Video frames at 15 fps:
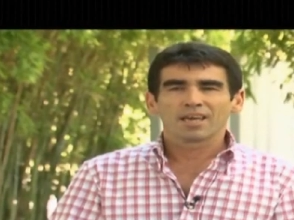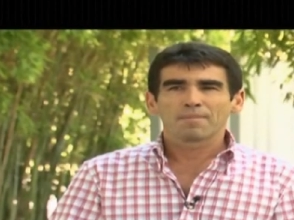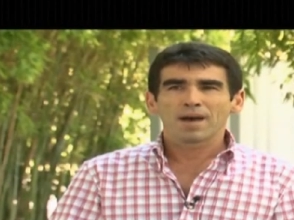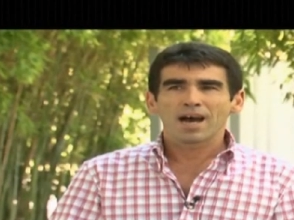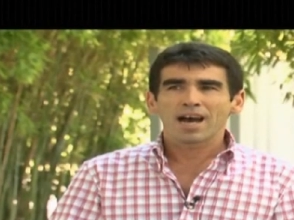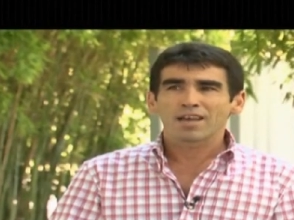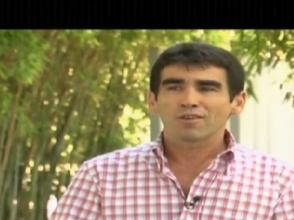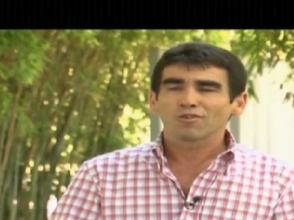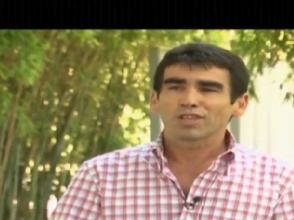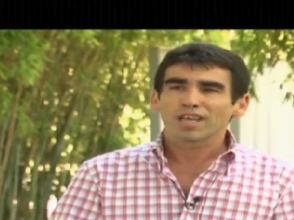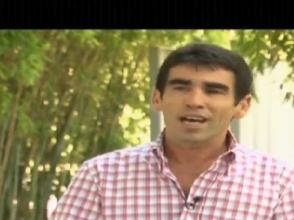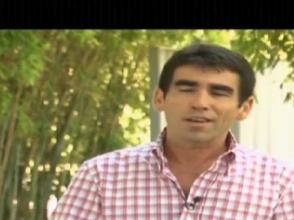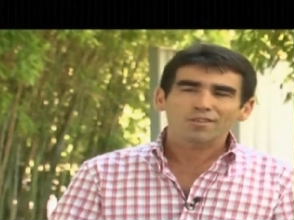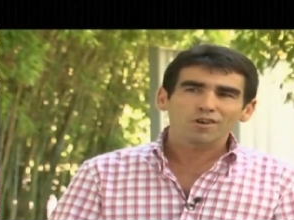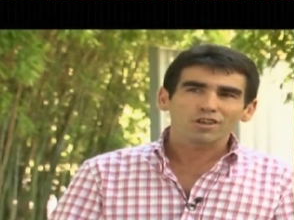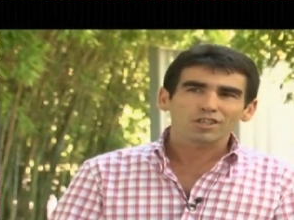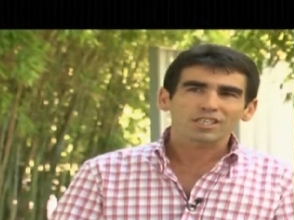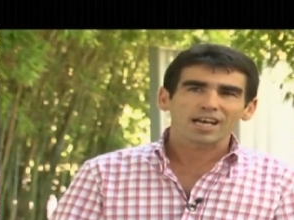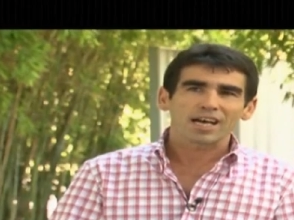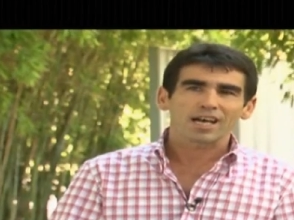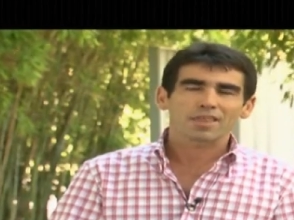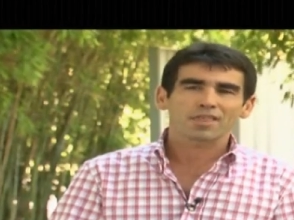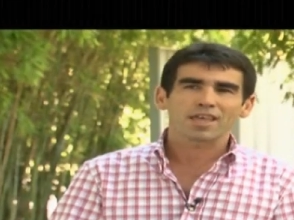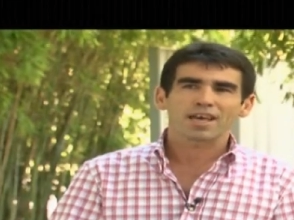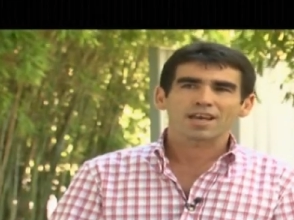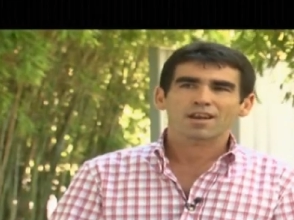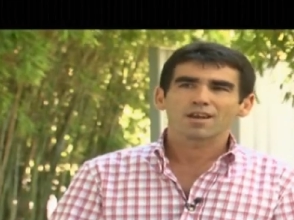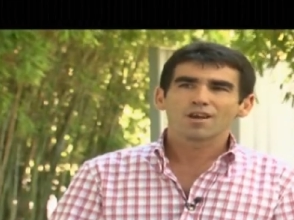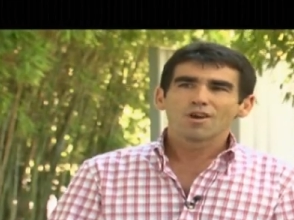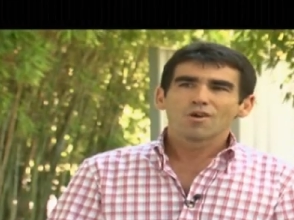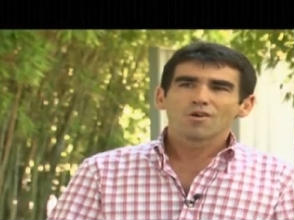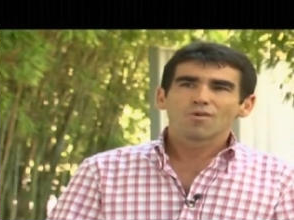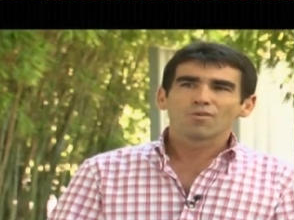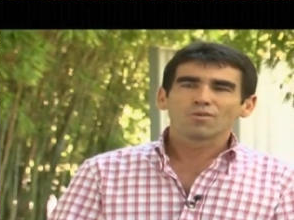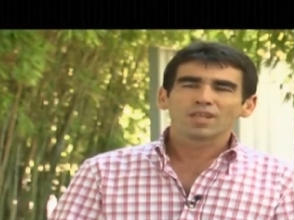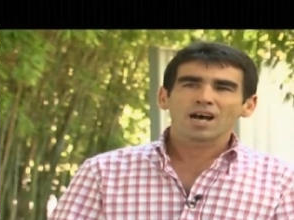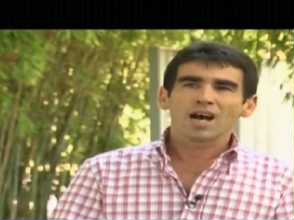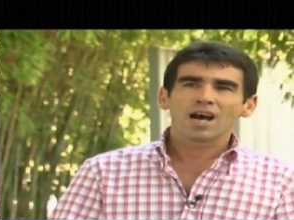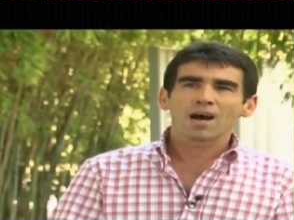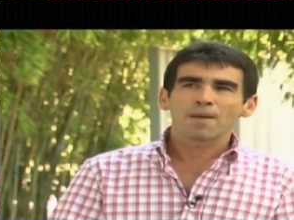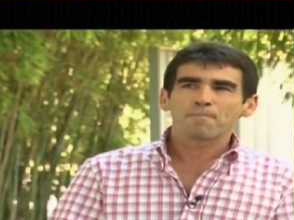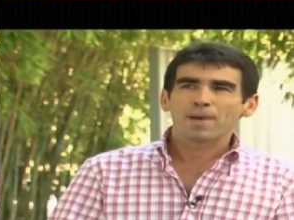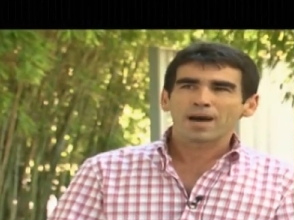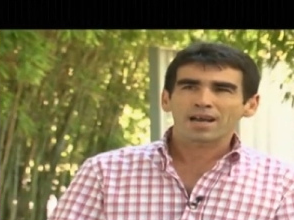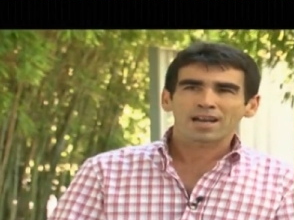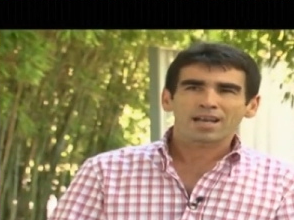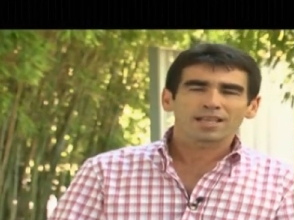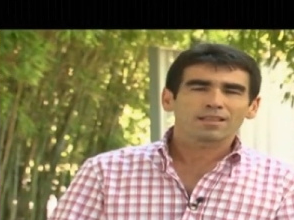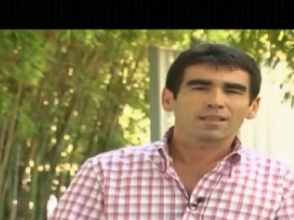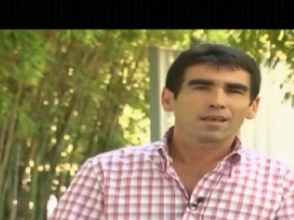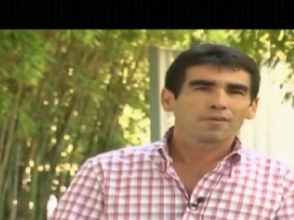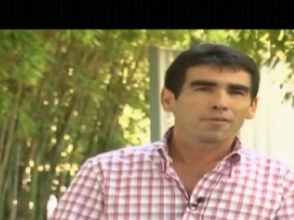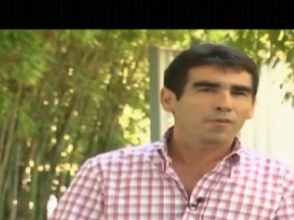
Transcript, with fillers: que va a ayudarnos a hacer una pared